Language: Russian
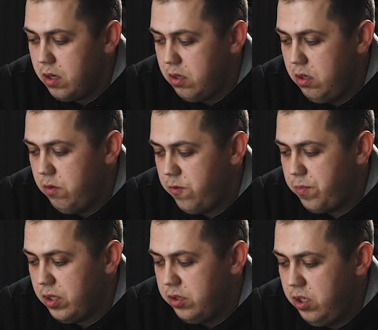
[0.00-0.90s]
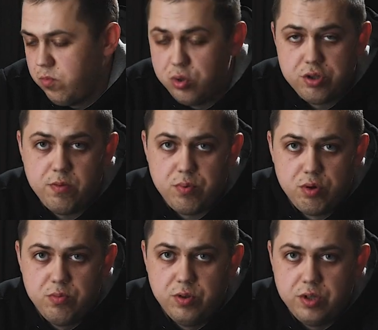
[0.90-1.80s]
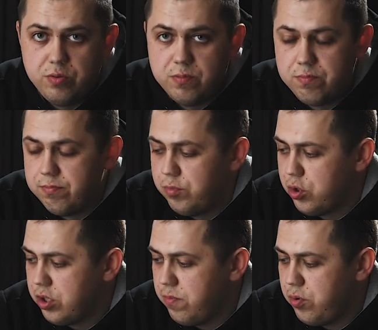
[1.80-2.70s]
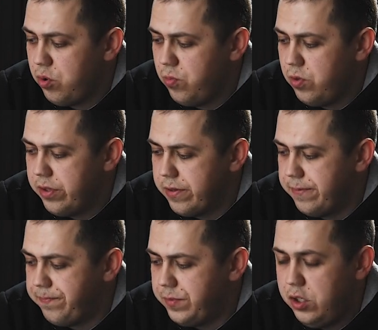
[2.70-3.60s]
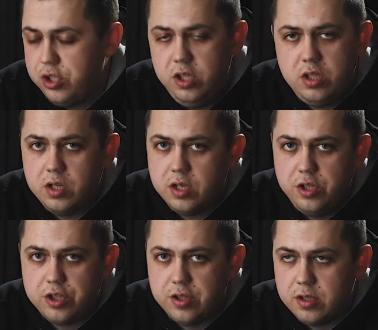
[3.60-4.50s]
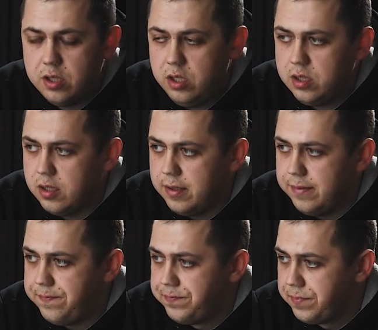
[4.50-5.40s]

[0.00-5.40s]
И вполне можно пробовать его. Можно пробовать. Эм, не ждите, конечно, каких-то